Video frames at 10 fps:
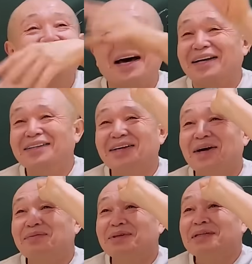다른 데
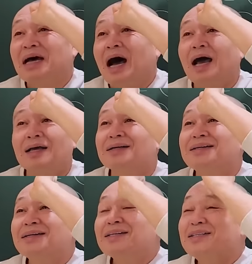가면
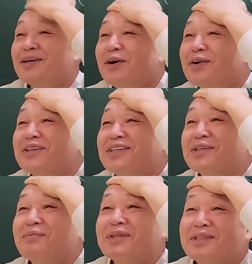아이 저 어디
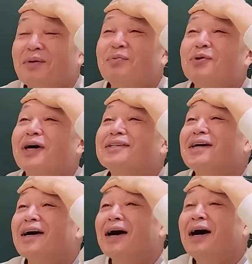점지 전 보러
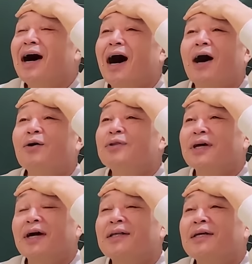갔다가 아우
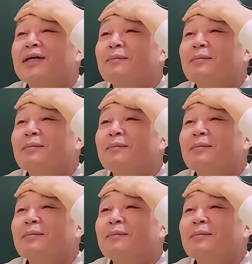내가